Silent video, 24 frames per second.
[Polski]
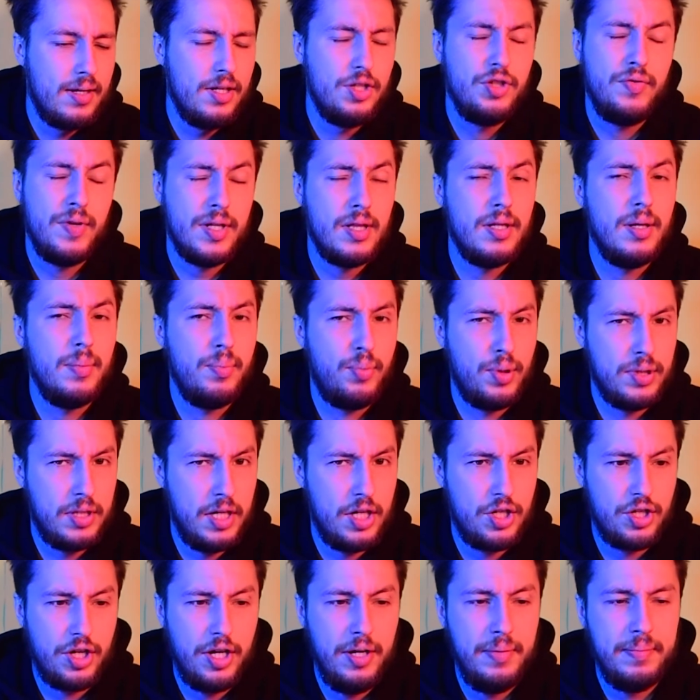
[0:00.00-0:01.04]
Świetne
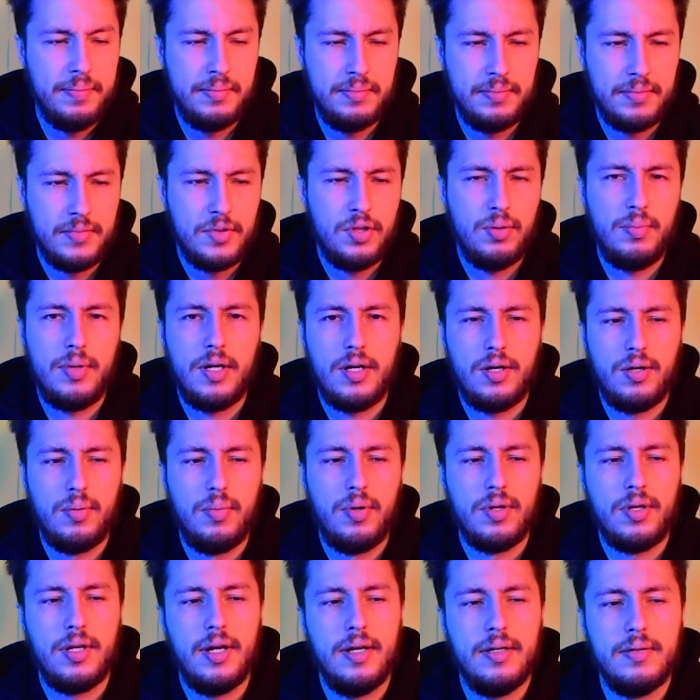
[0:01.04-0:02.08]
płateczki. Dobra
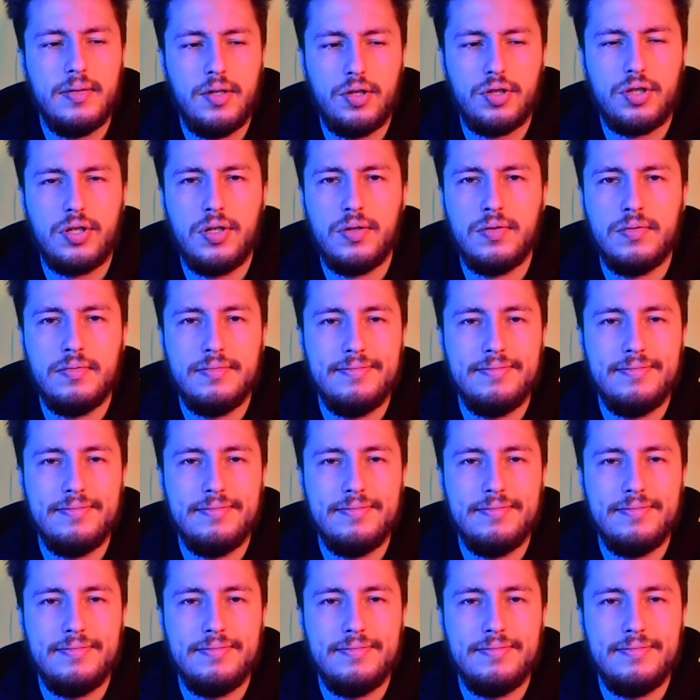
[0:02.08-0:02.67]
robota, oszą.